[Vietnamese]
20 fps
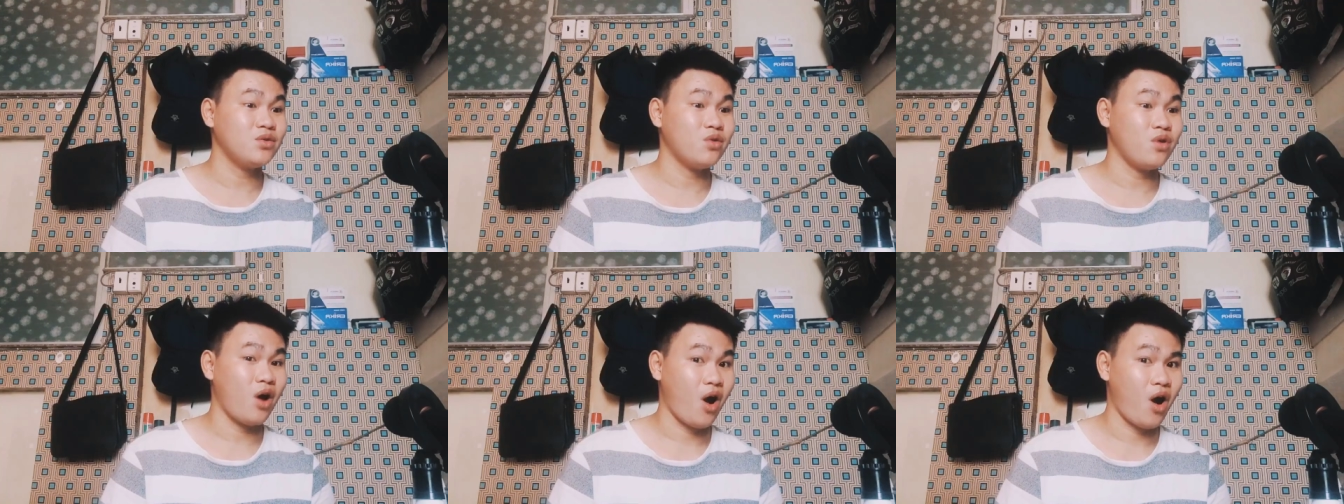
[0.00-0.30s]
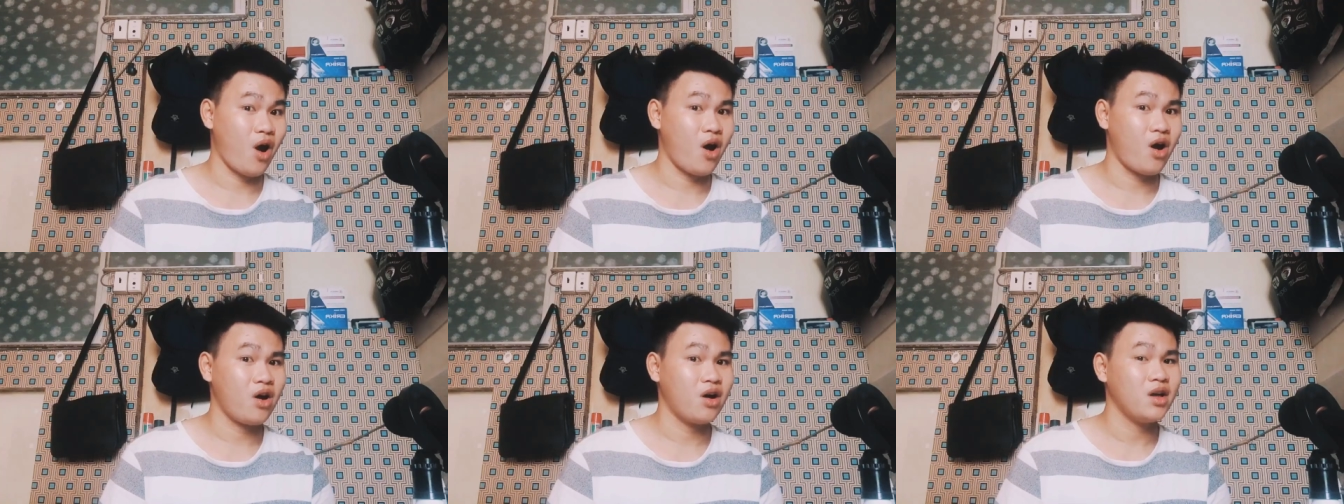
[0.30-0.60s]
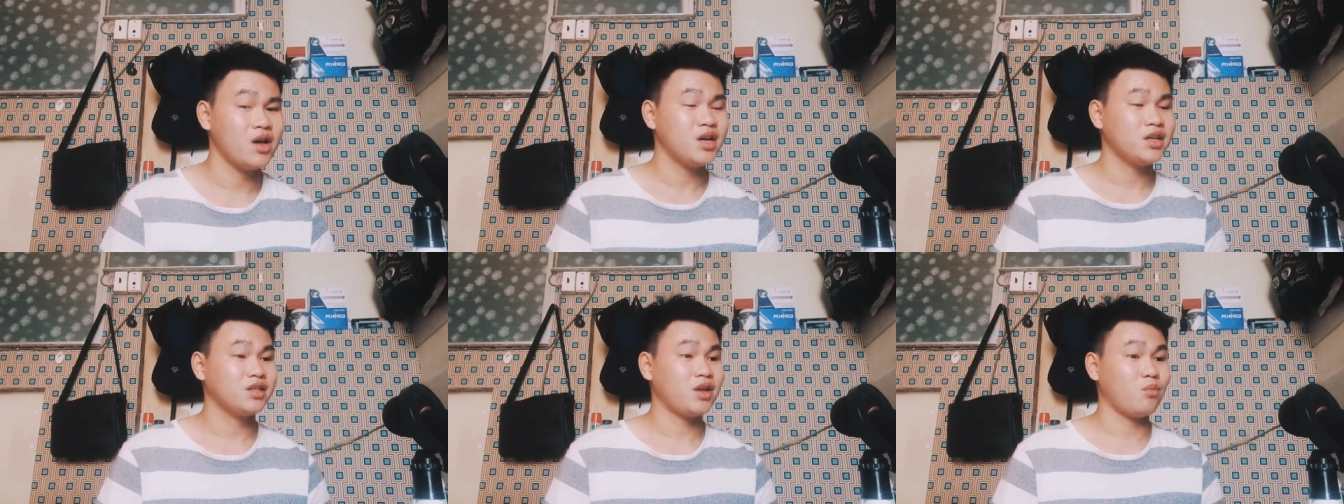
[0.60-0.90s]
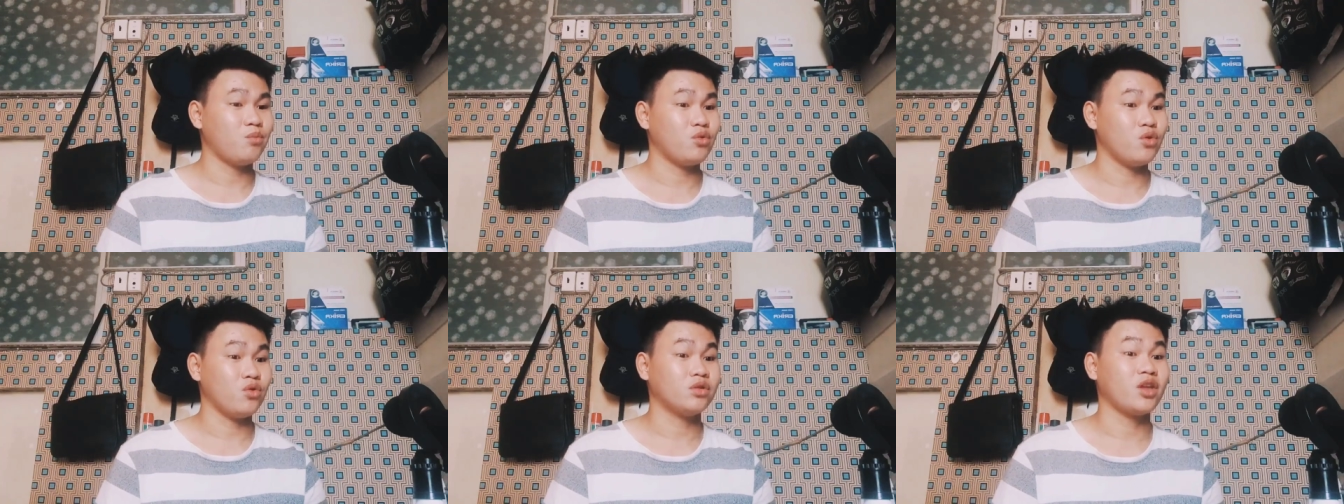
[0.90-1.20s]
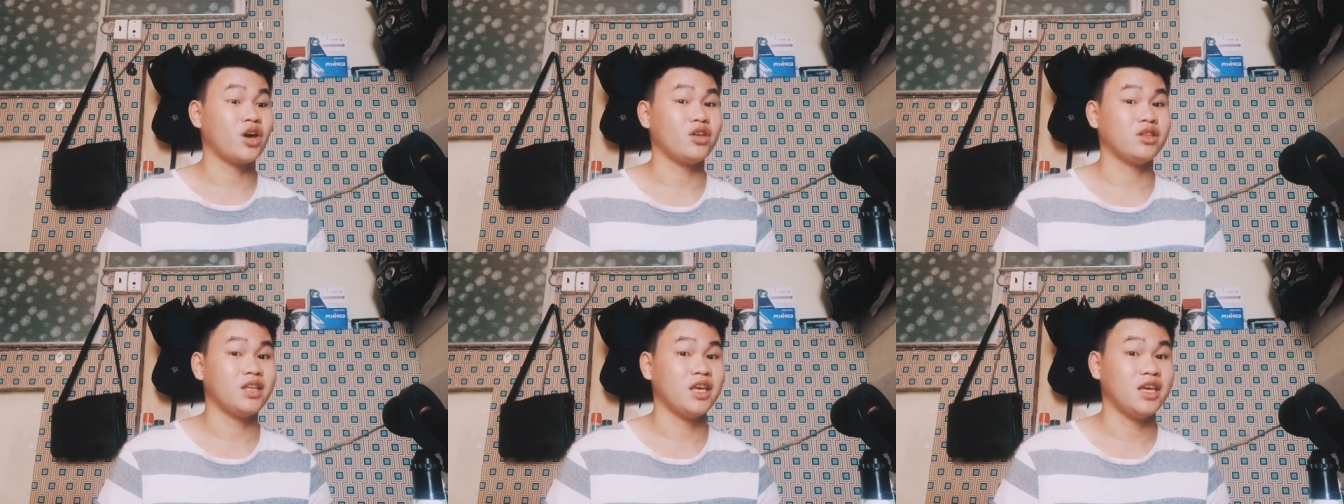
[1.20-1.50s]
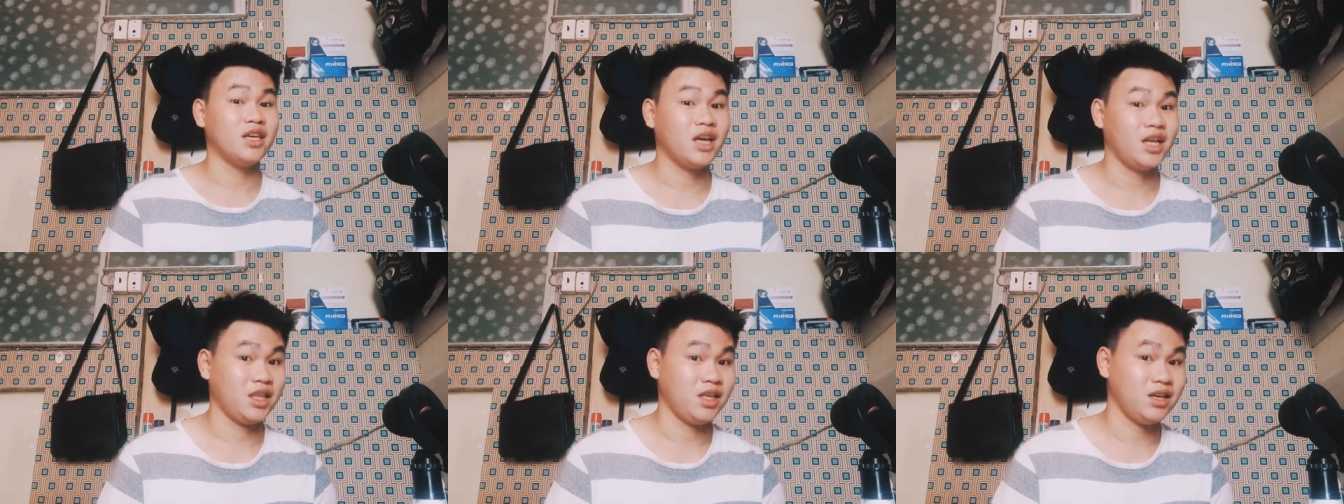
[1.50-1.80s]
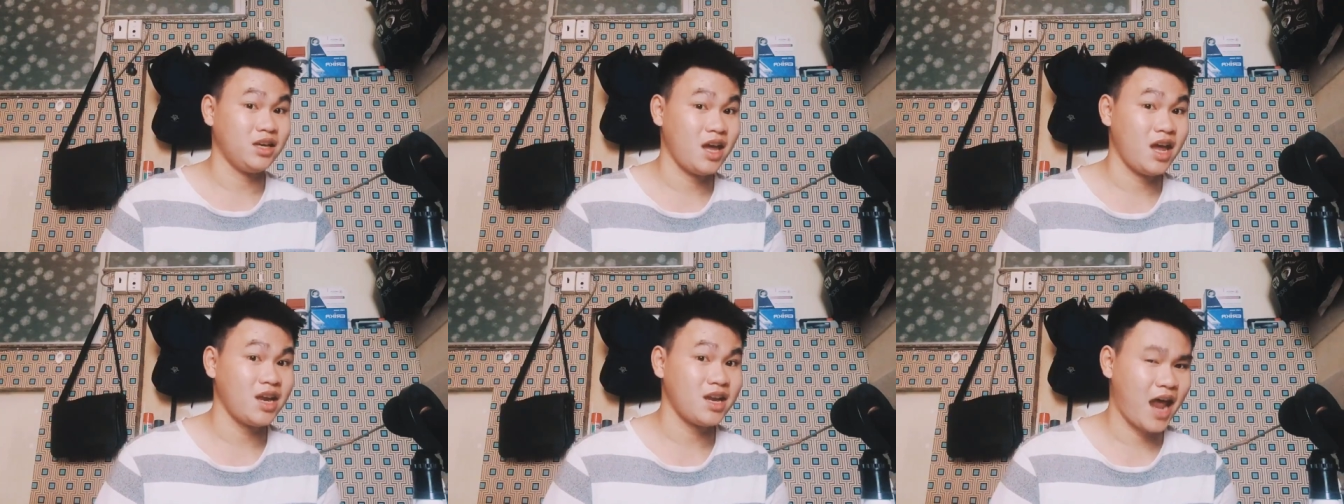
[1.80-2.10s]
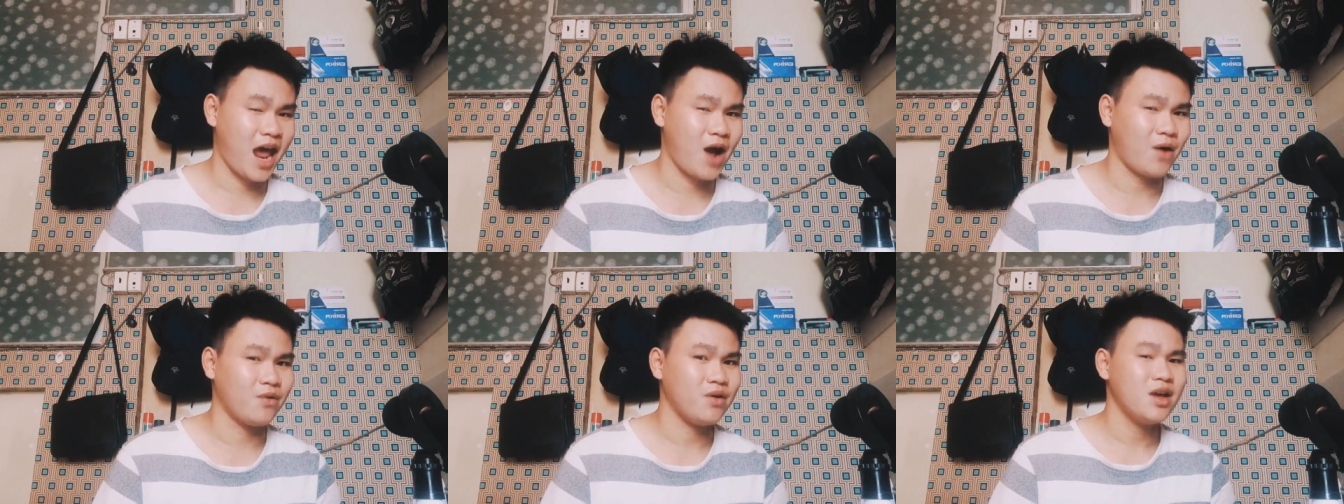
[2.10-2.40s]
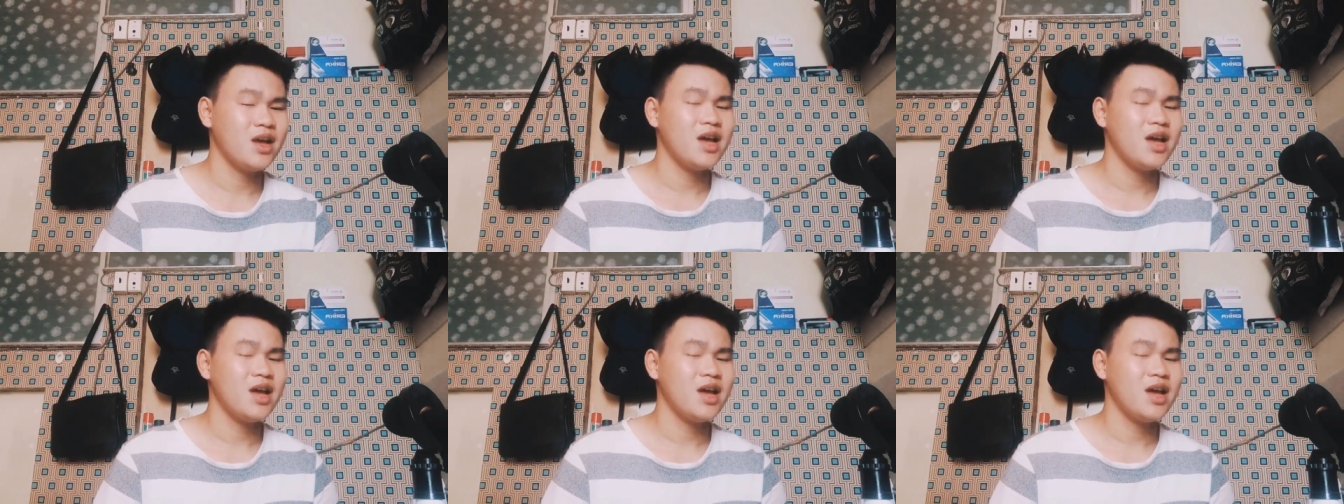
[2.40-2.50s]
của họ trong cuộc trò chuyện là như thế nào.